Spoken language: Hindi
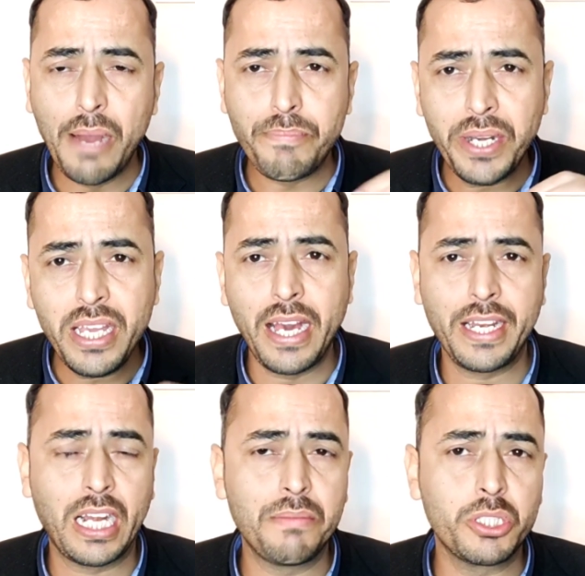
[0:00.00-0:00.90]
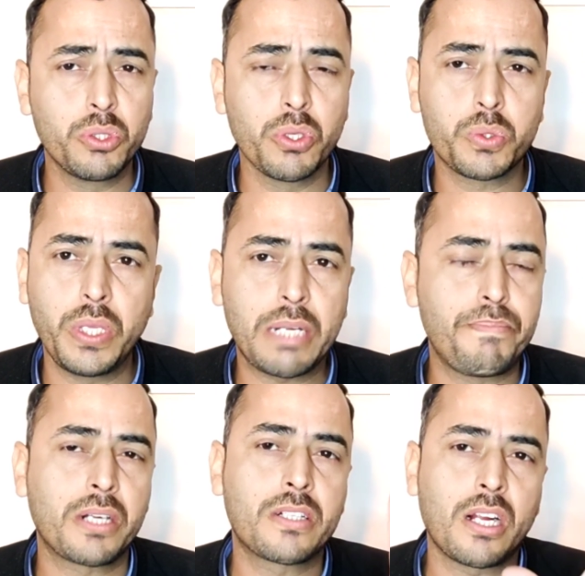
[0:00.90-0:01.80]
अपने हरियाणा में तो दोस्तों
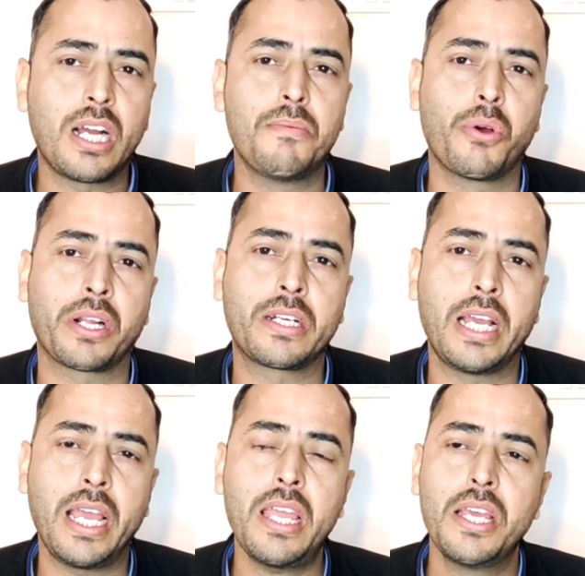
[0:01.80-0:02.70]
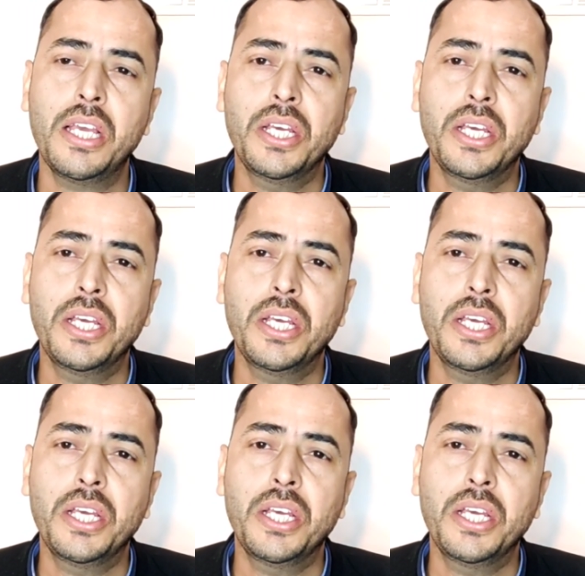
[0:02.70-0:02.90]
एक पक्का काम हो रखा है